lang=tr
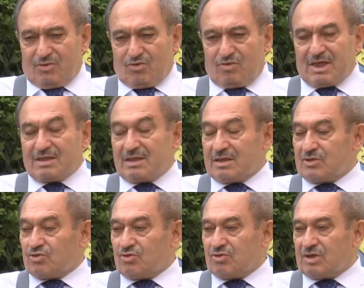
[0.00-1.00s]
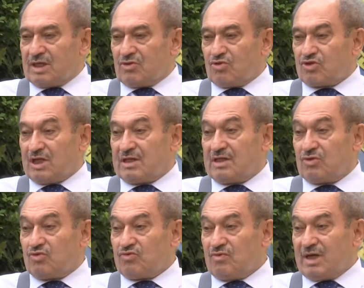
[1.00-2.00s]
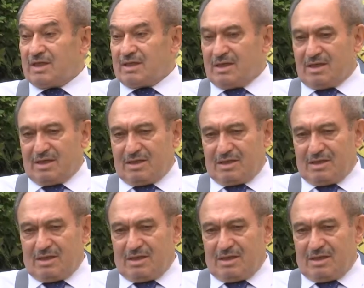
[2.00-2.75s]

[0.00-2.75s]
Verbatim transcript: üniversite arası kuruldan doçentlik ünvanı alan